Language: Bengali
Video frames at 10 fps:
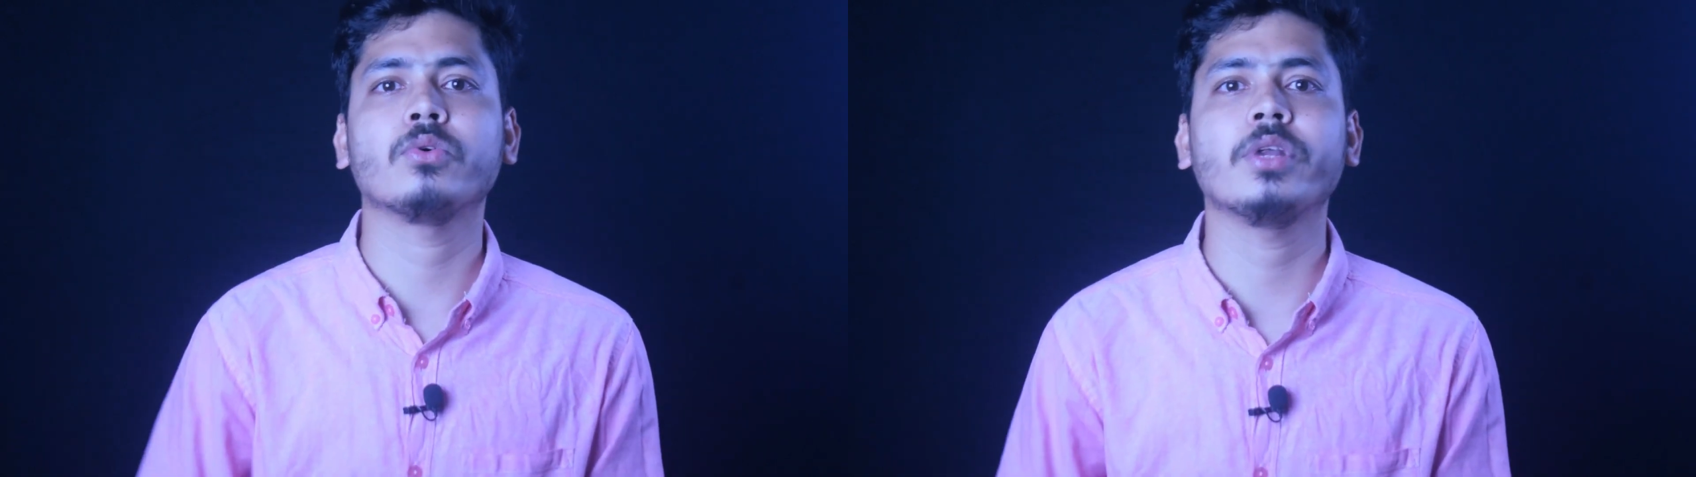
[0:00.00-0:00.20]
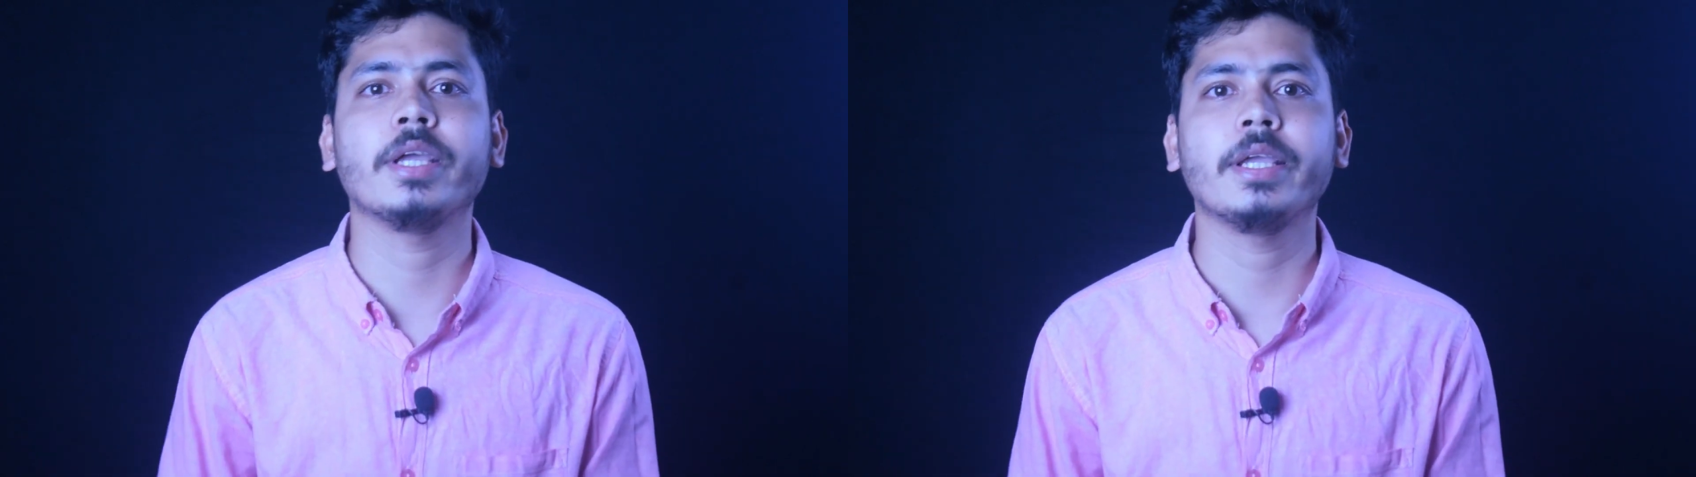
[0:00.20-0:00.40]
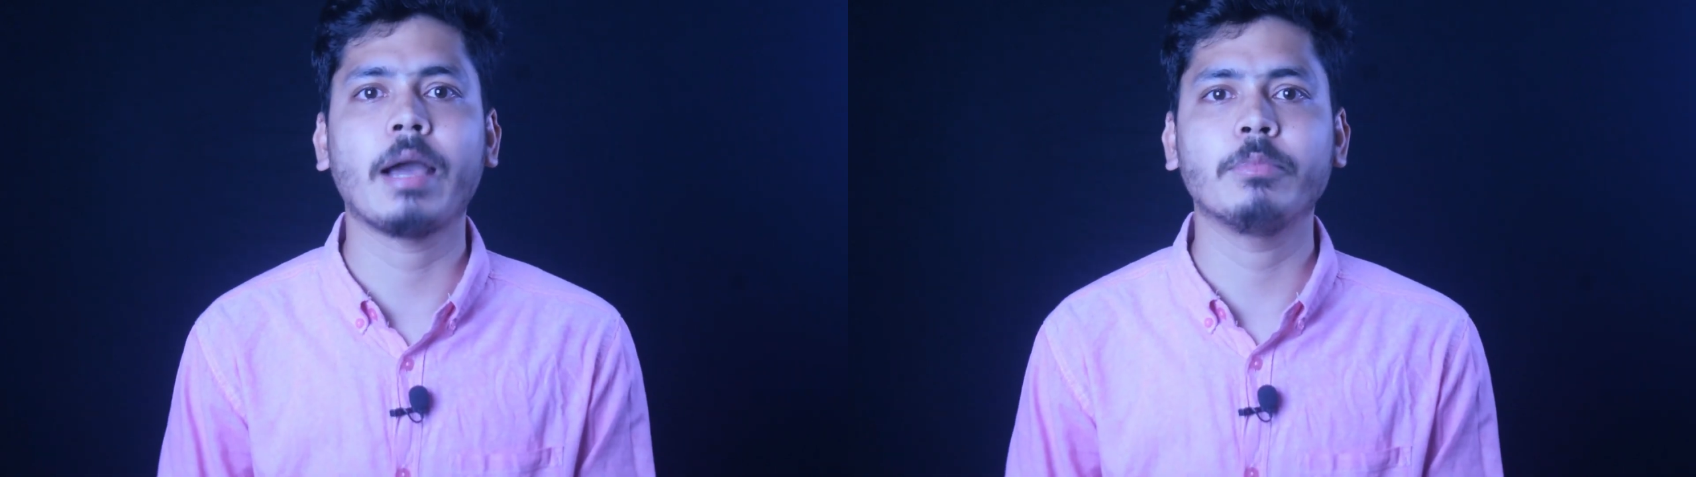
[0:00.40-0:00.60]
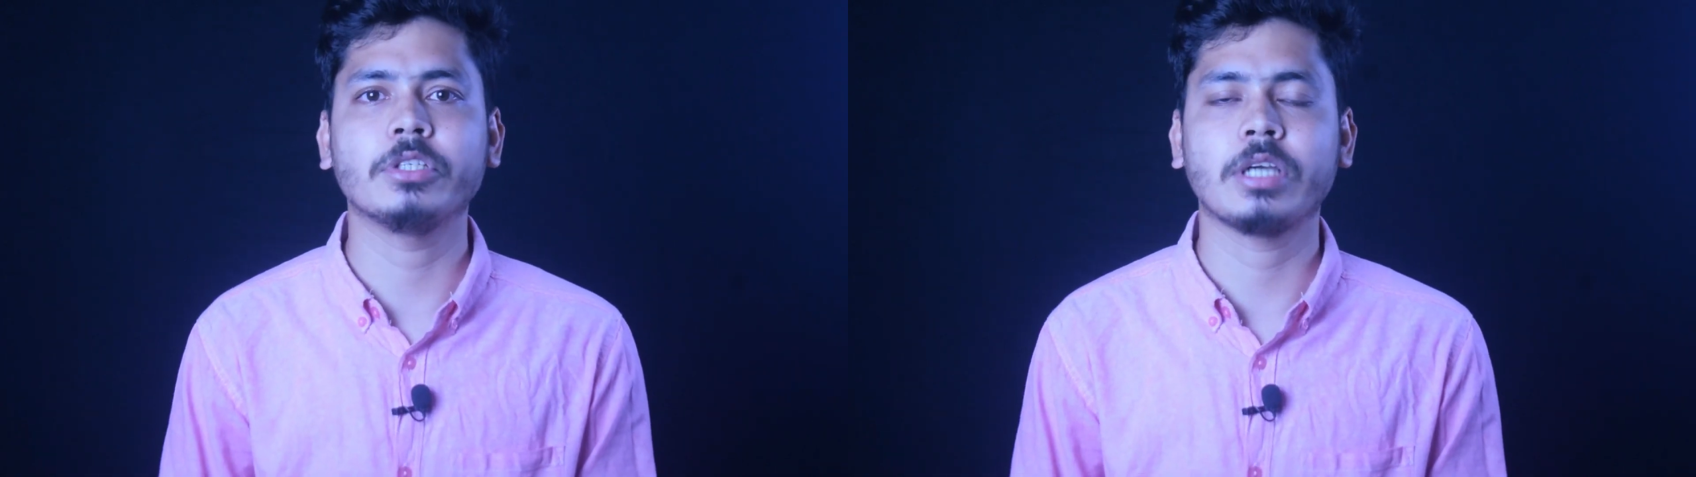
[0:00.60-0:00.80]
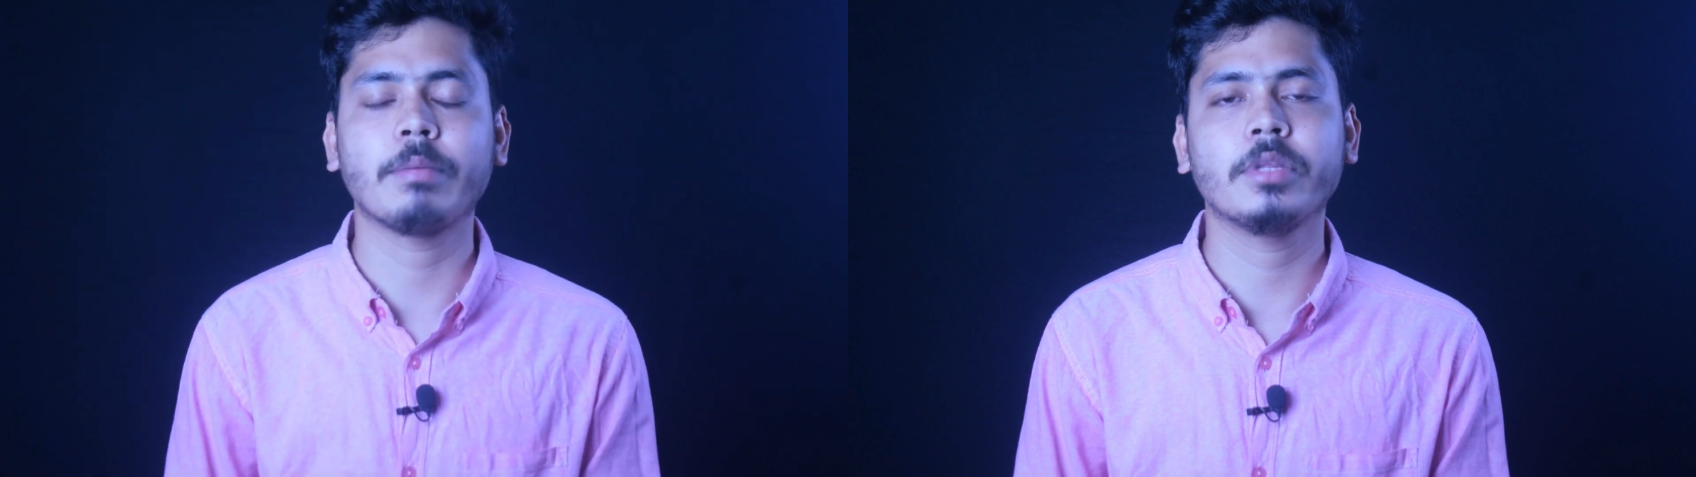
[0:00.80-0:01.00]
করেই আমি
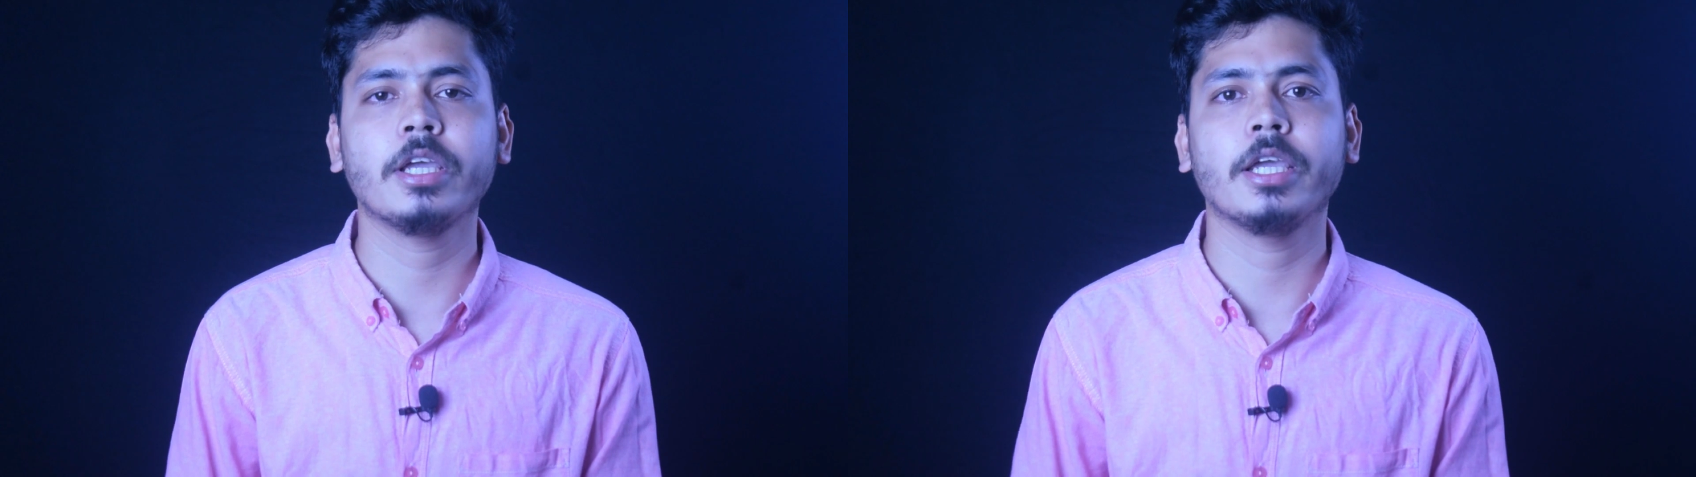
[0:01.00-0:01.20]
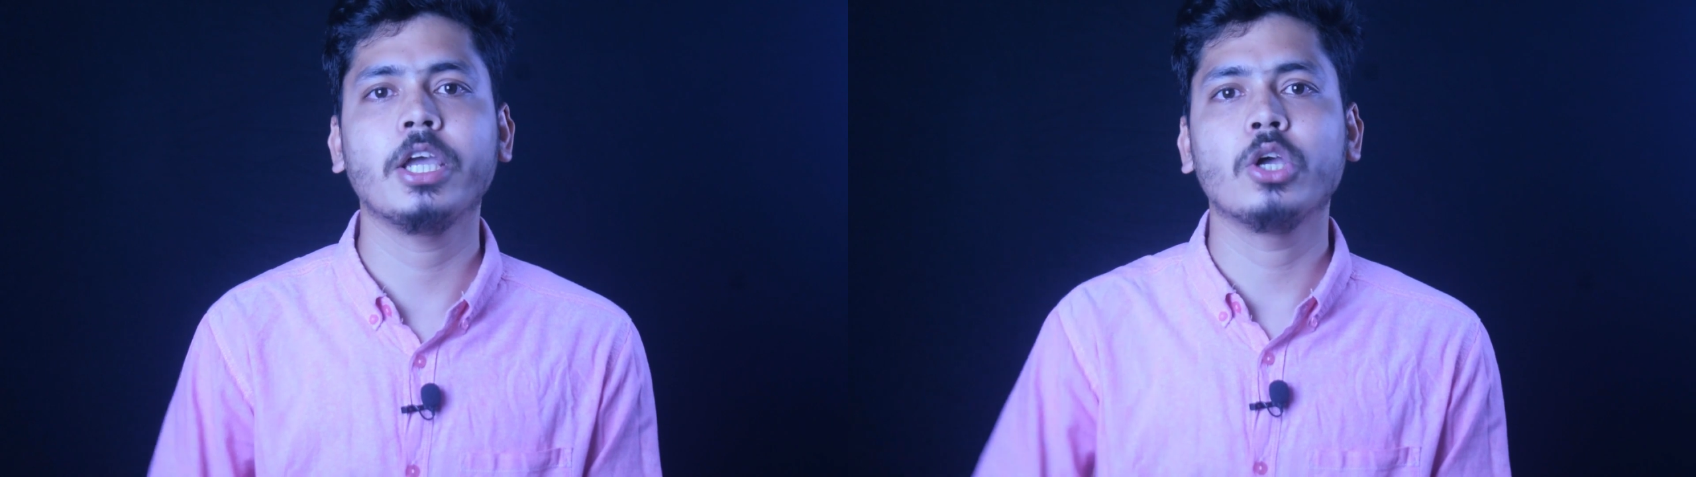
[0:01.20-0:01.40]
সপ্তাহে